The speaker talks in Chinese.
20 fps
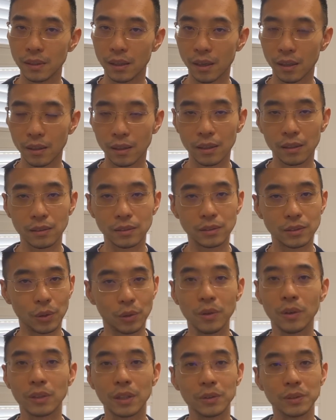呃，总
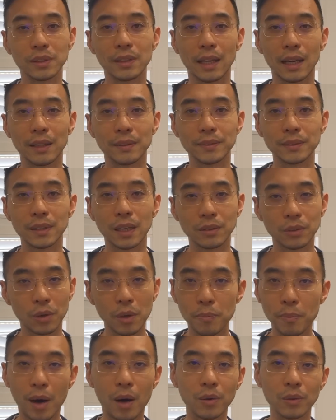有这种点，他就会
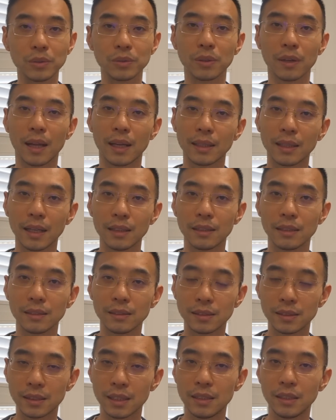暴露出来他的
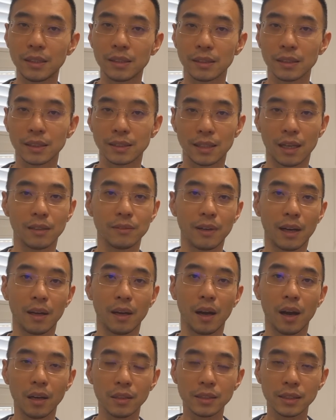真实的想法，
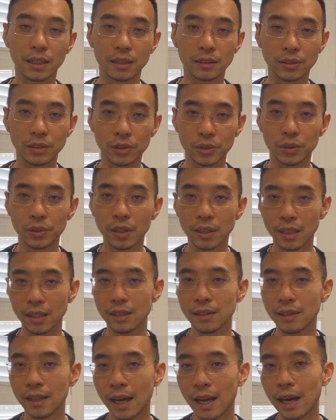而且就是说
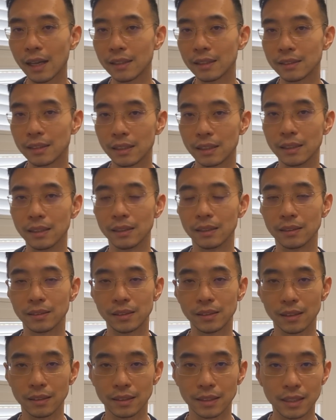跟他的这个
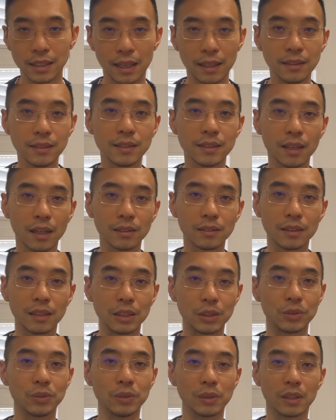挣钱相抵
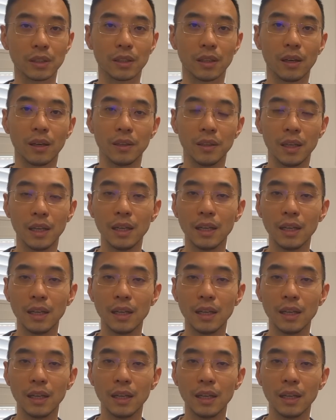触的时候，